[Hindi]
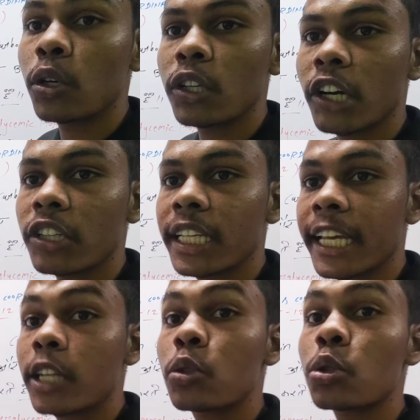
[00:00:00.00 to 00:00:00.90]
दोनों क्या होते
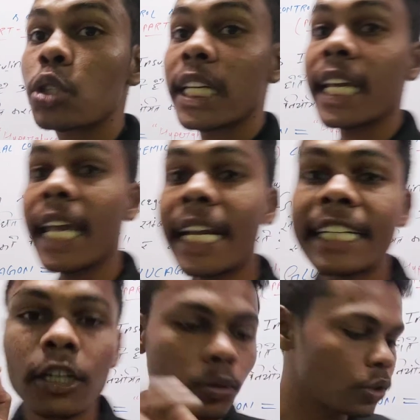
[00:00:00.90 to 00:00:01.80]
हैं एक दूसरे के
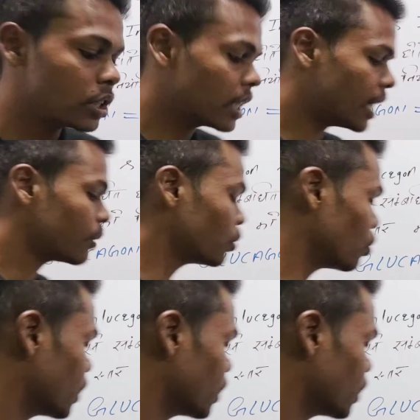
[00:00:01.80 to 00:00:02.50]
एंटागोनिस्टिक हार्मोन